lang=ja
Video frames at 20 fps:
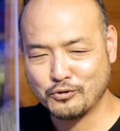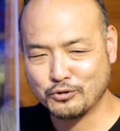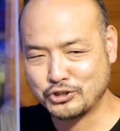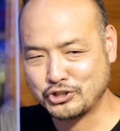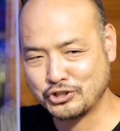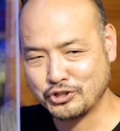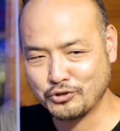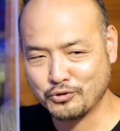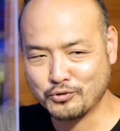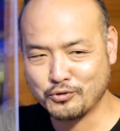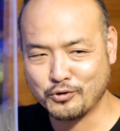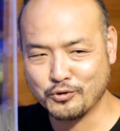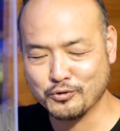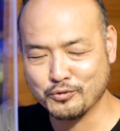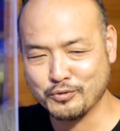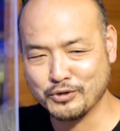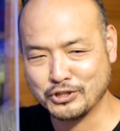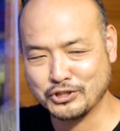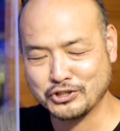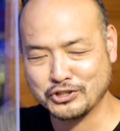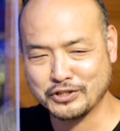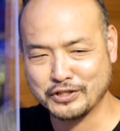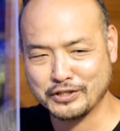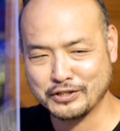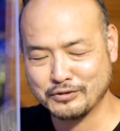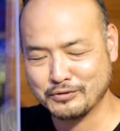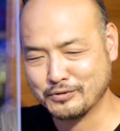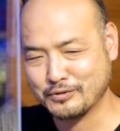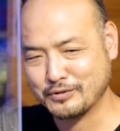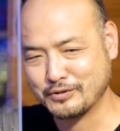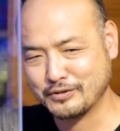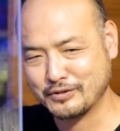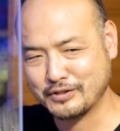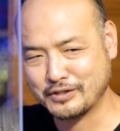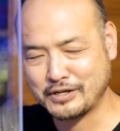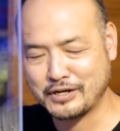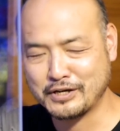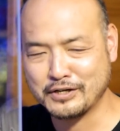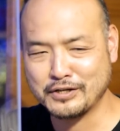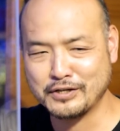を請うべきじゃないの。
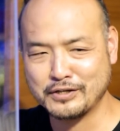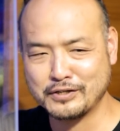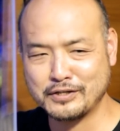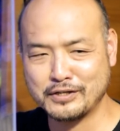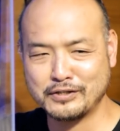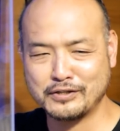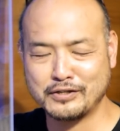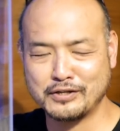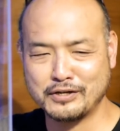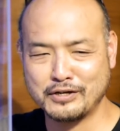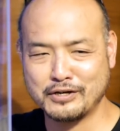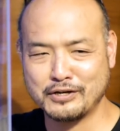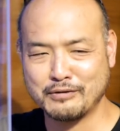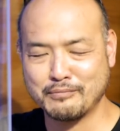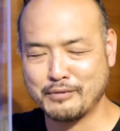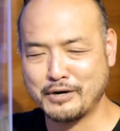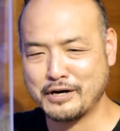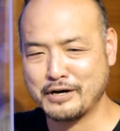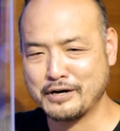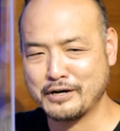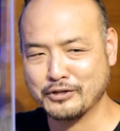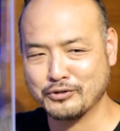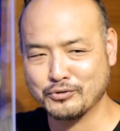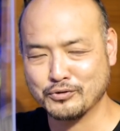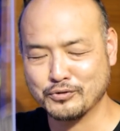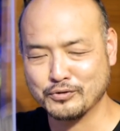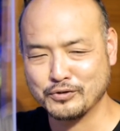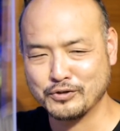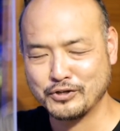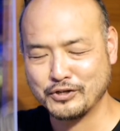影絵だったら、まあ、あの